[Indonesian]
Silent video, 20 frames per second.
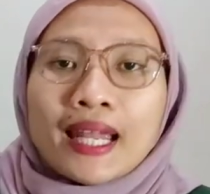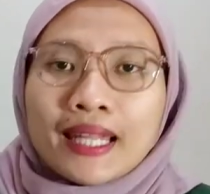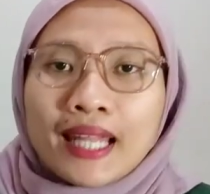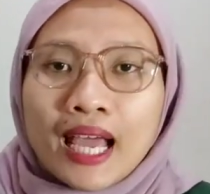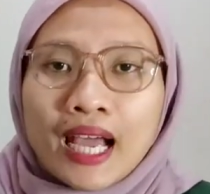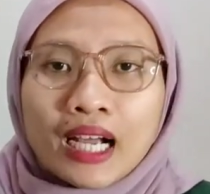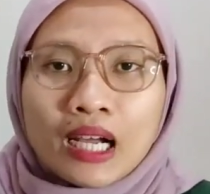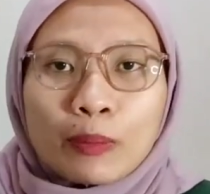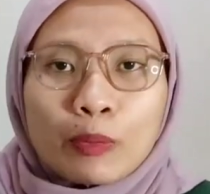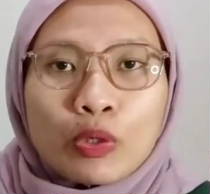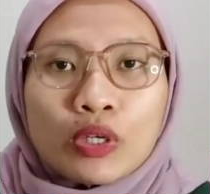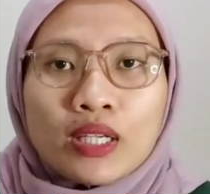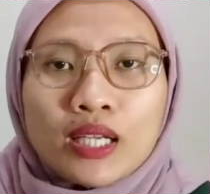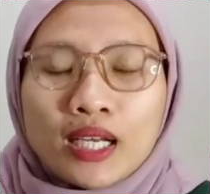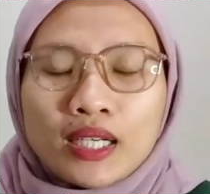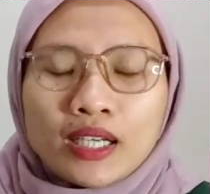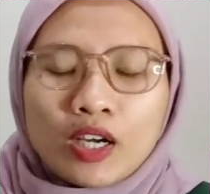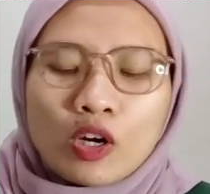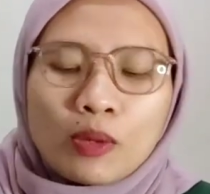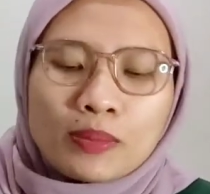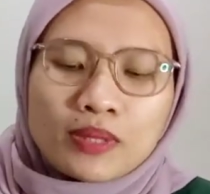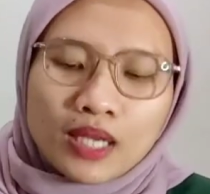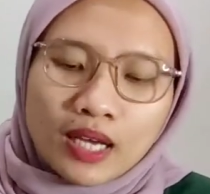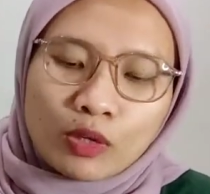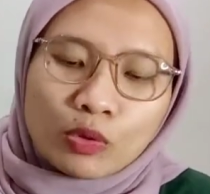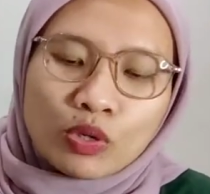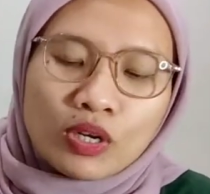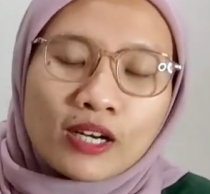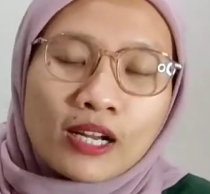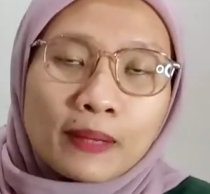Nah, kemudian kalau
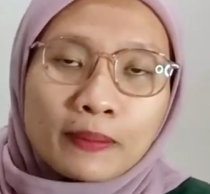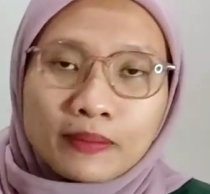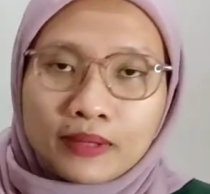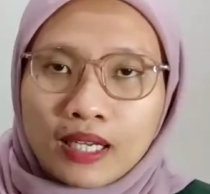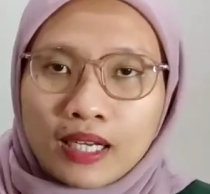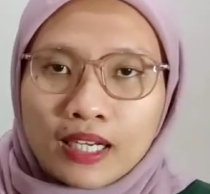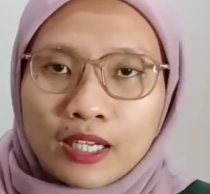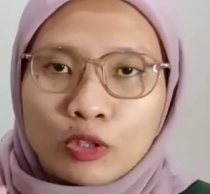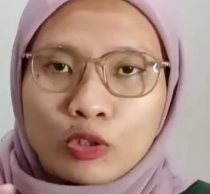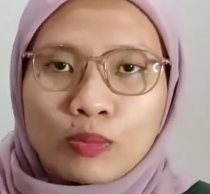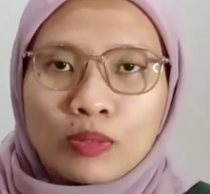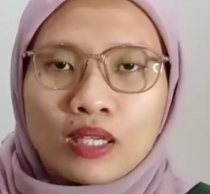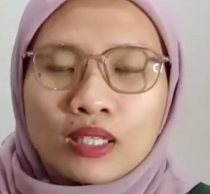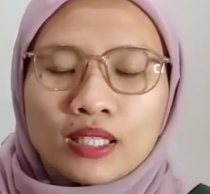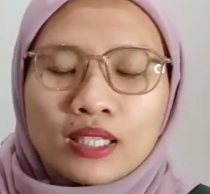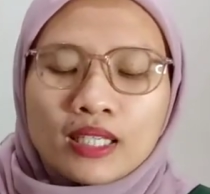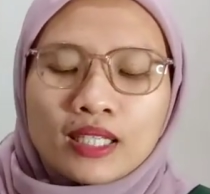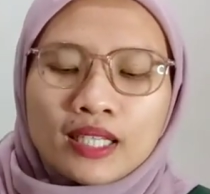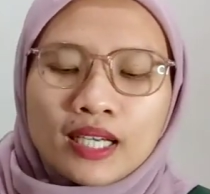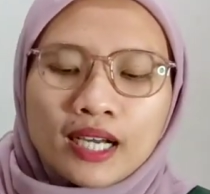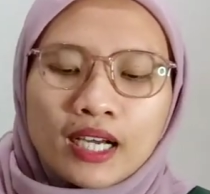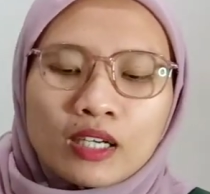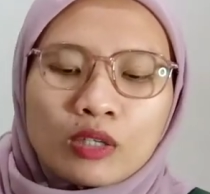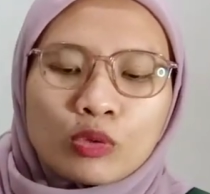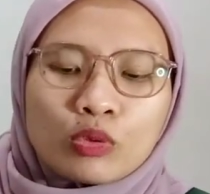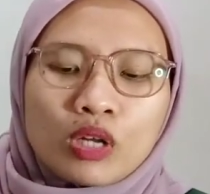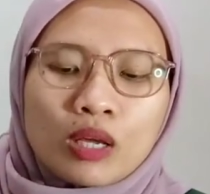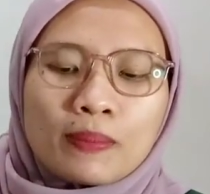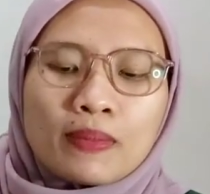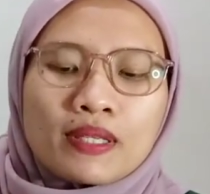misalkan udah daftar, itu berarti kita kan
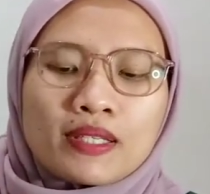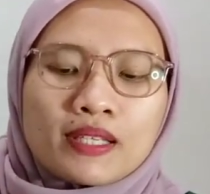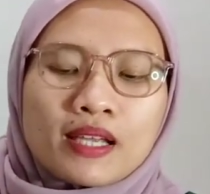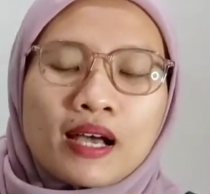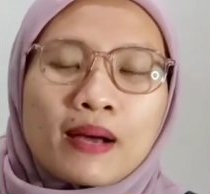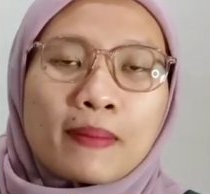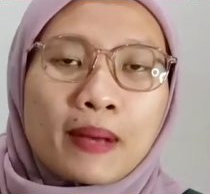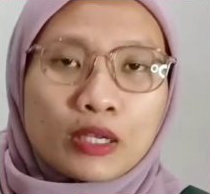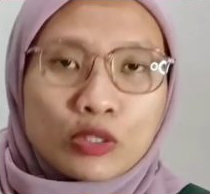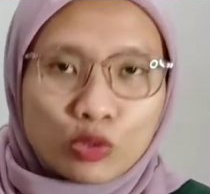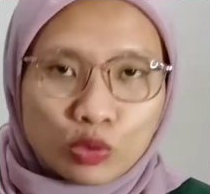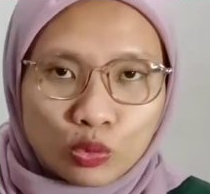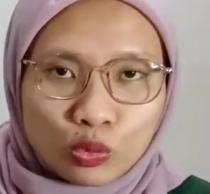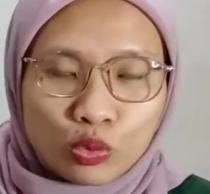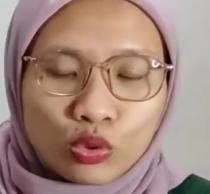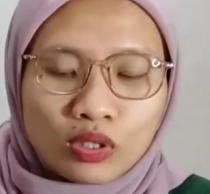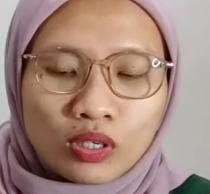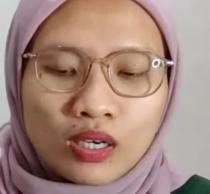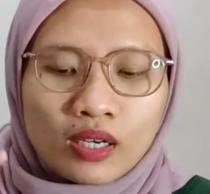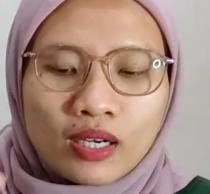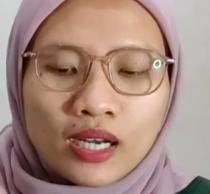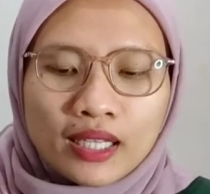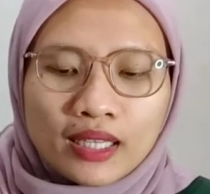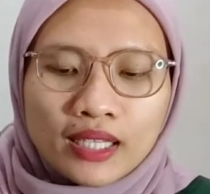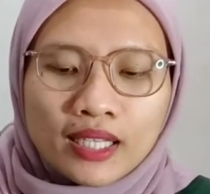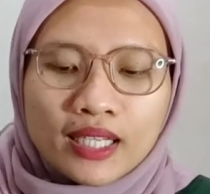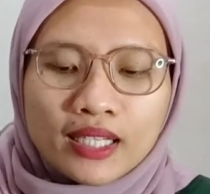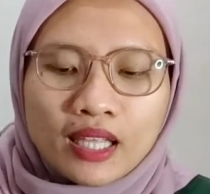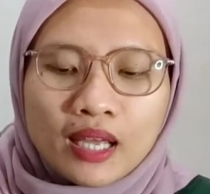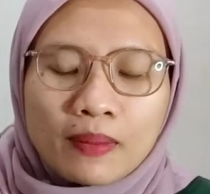udah bisa masuk.
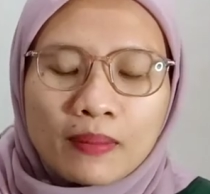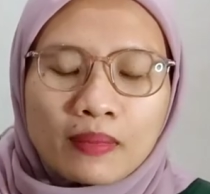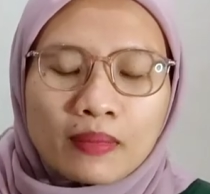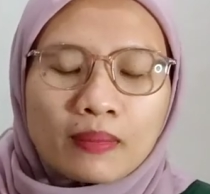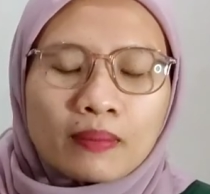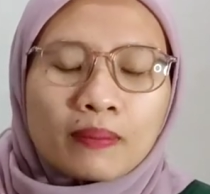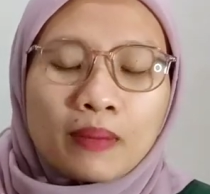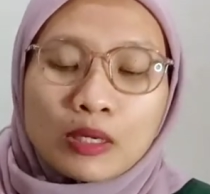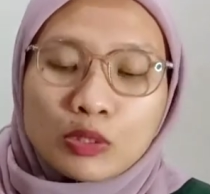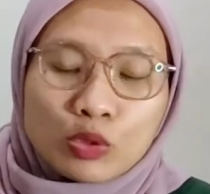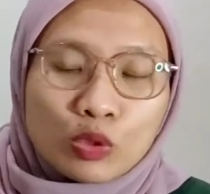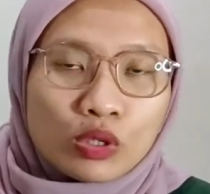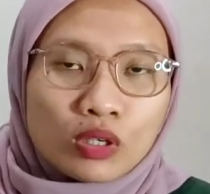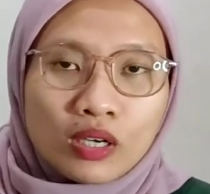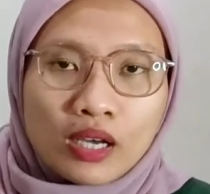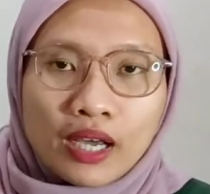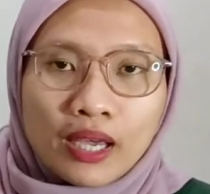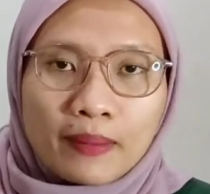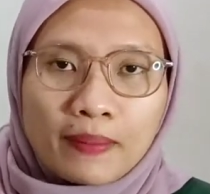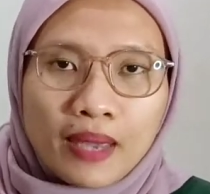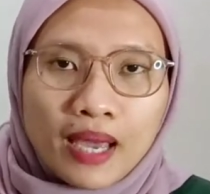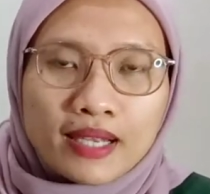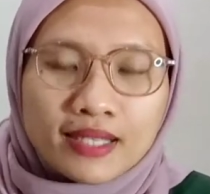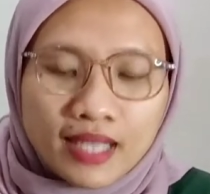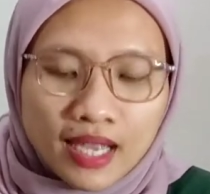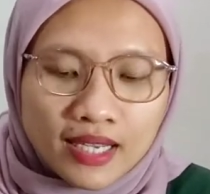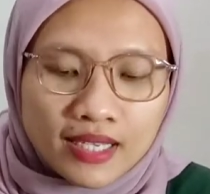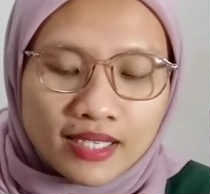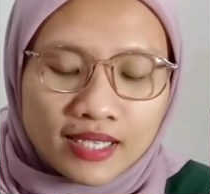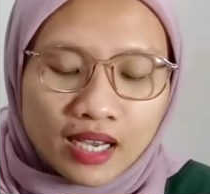Nanti kita masuk kayak
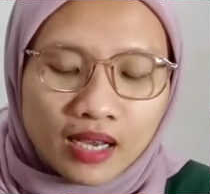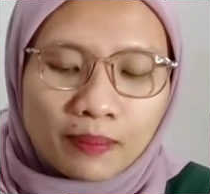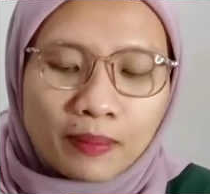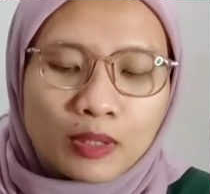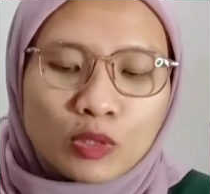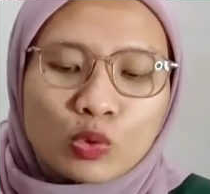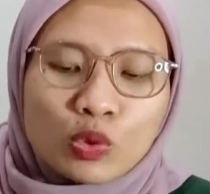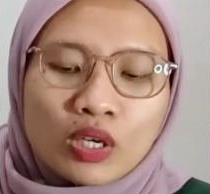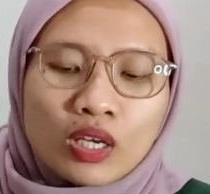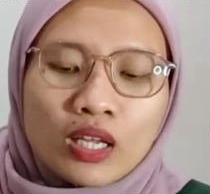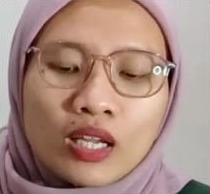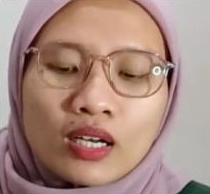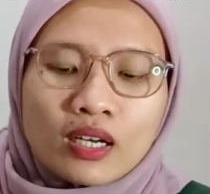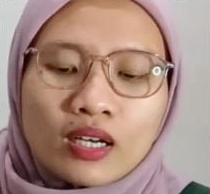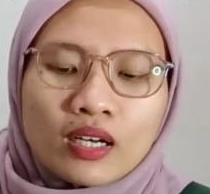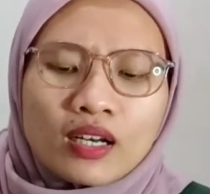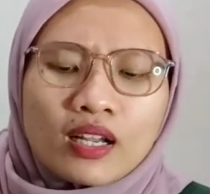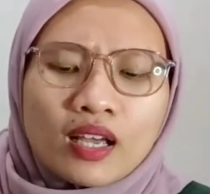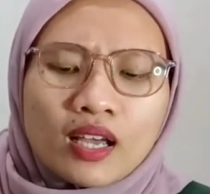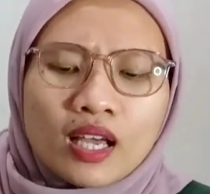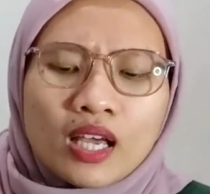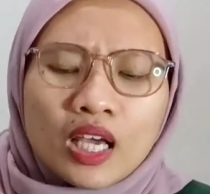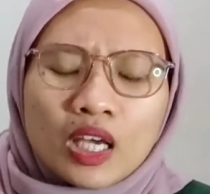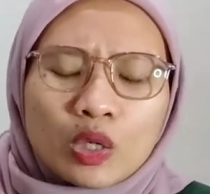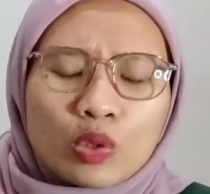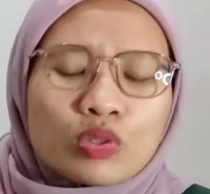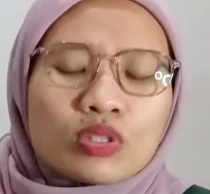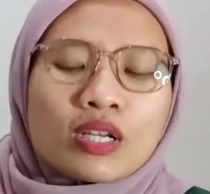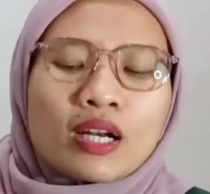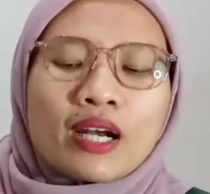biasa aja, masukin
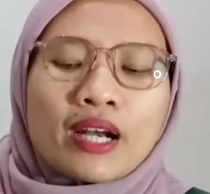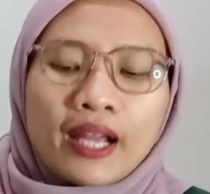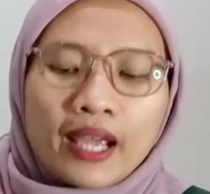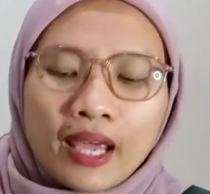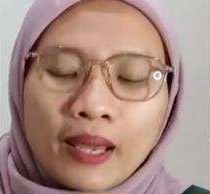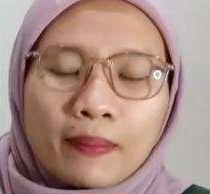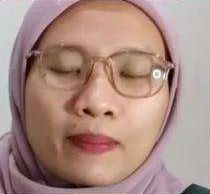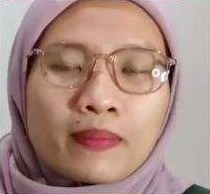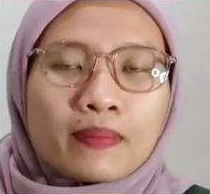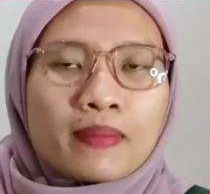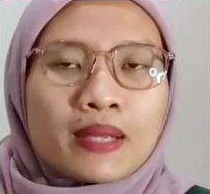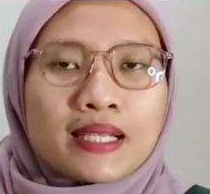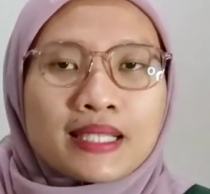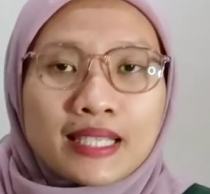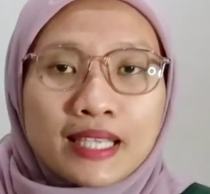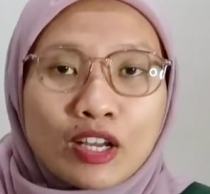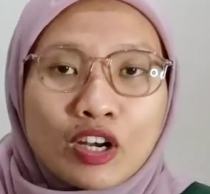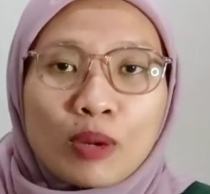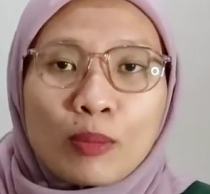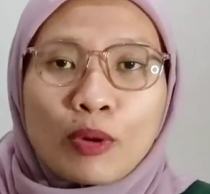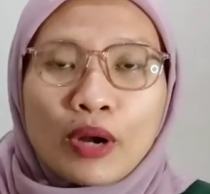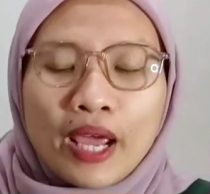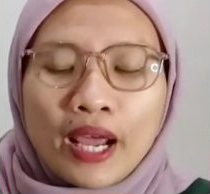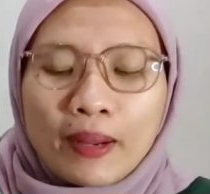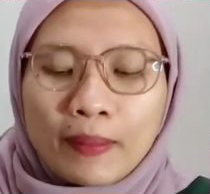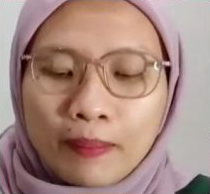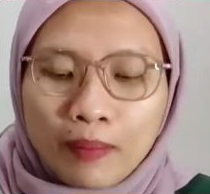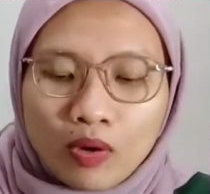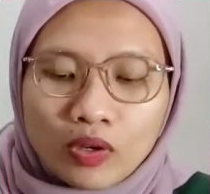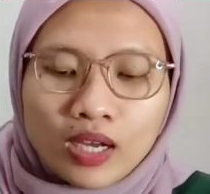username, biasanya nomor
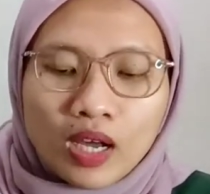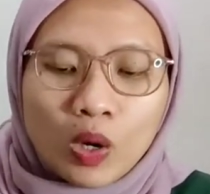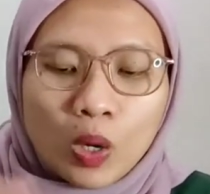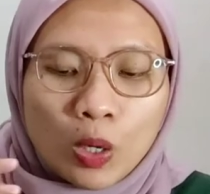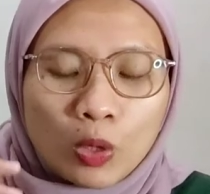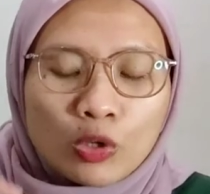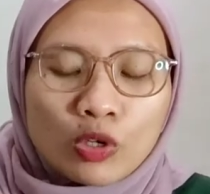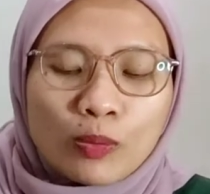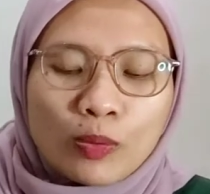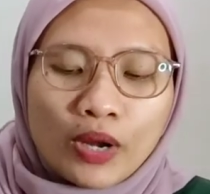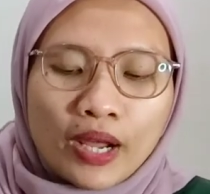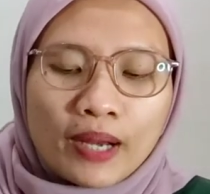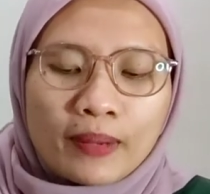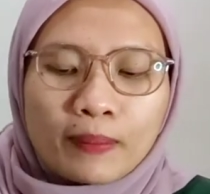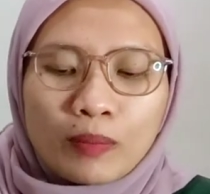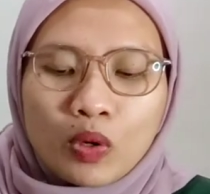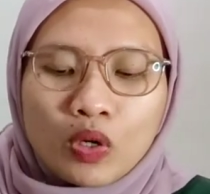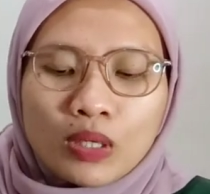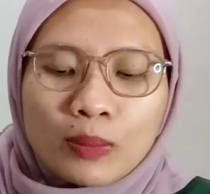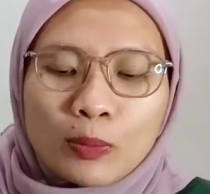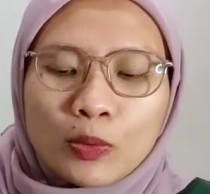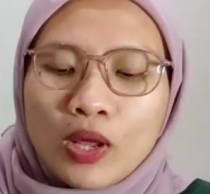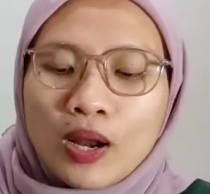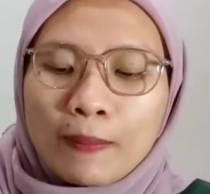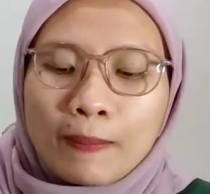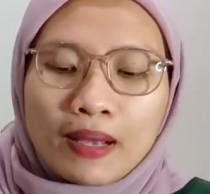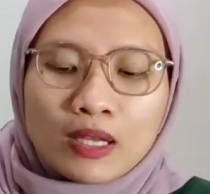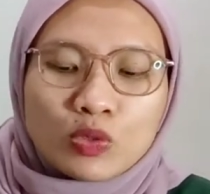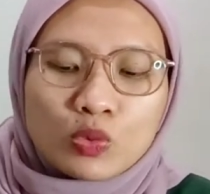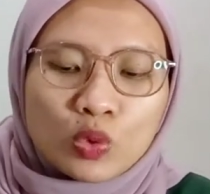handphone, kalau aku nomor handphone,
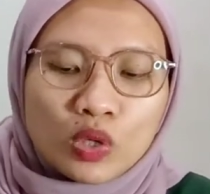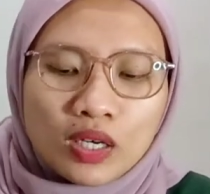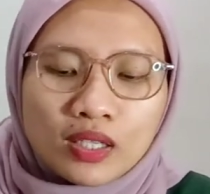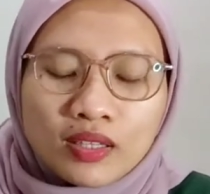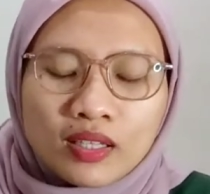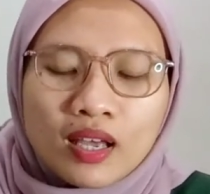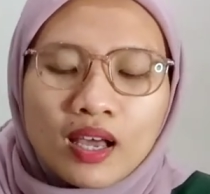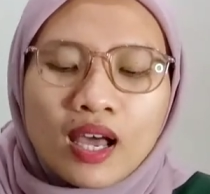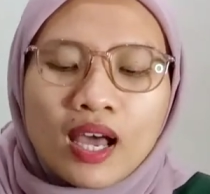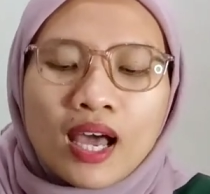kemudian password.